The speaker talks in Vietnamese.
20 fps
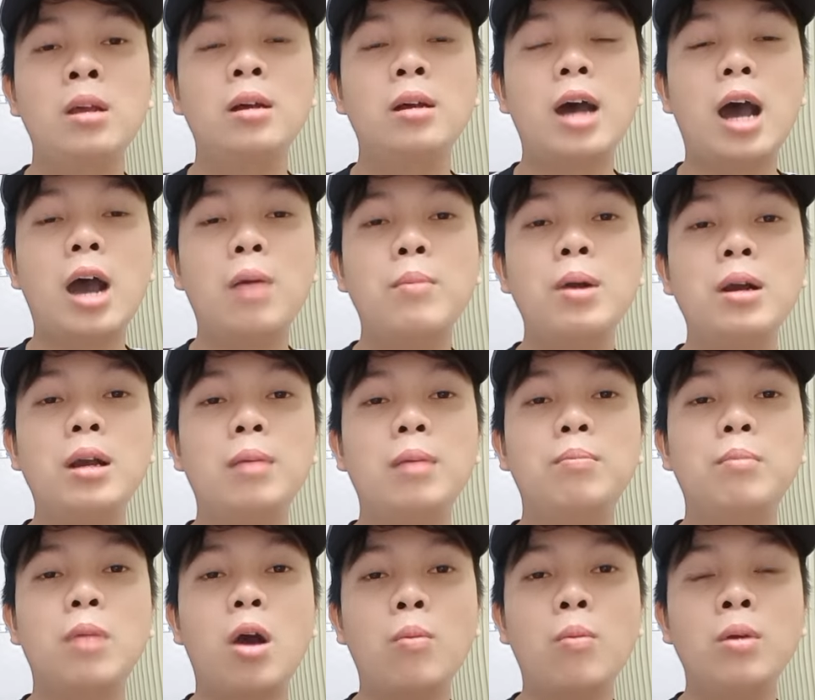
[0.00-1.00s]
Ở mức
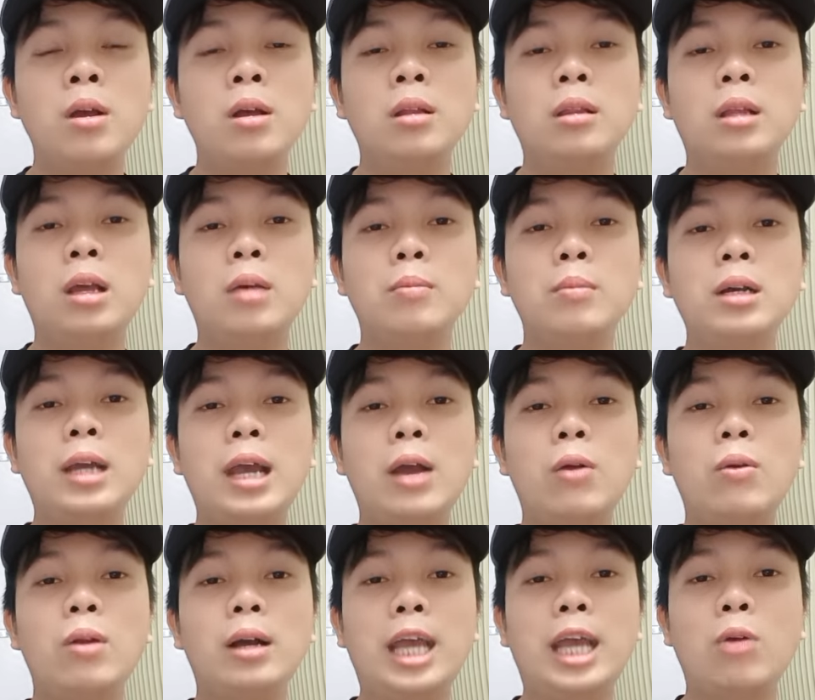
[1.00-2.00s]
hiệp một thì mức kèo
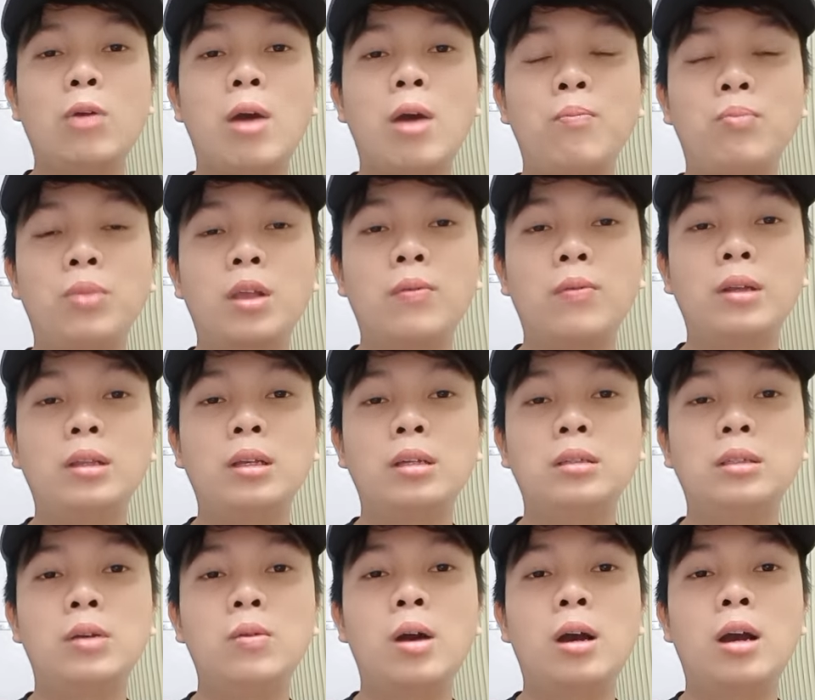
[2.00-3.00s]
là kèo đồng và tài
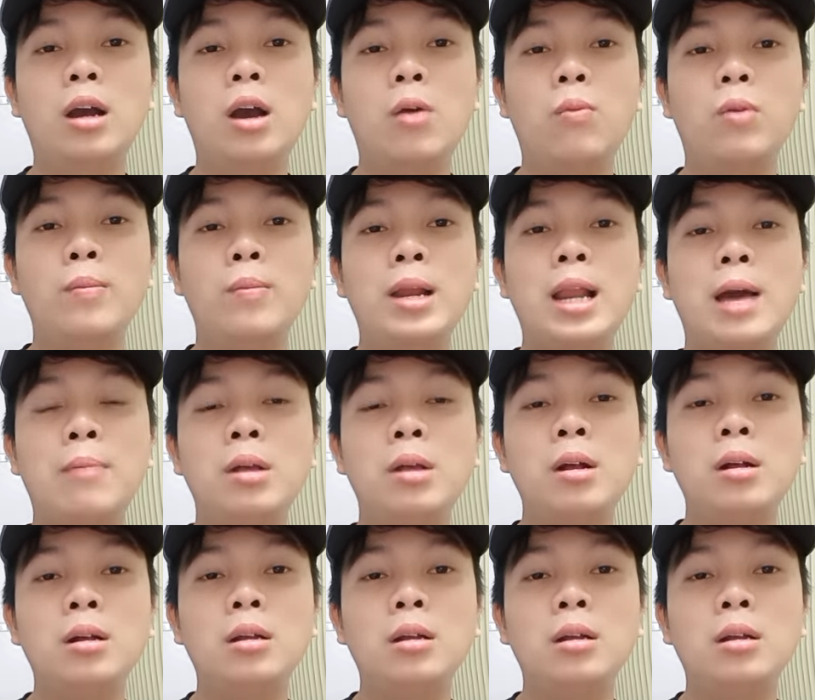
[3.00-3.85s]
xỉu là không phẩy bảy lăm.